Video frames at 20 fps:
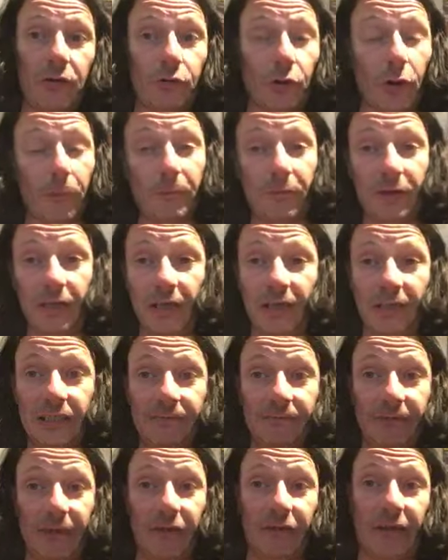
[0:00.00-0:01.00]
Top-Deals,
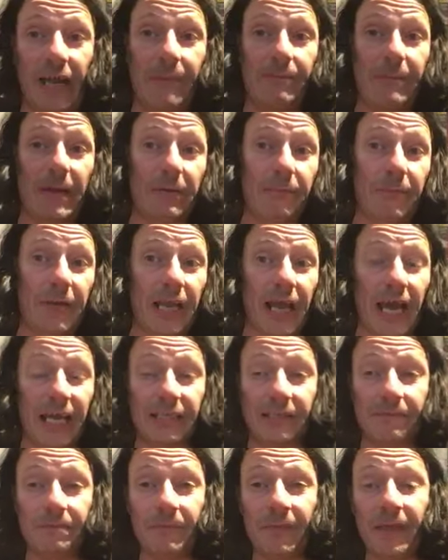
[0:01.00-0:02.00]
wer noch kein Batmobile hat.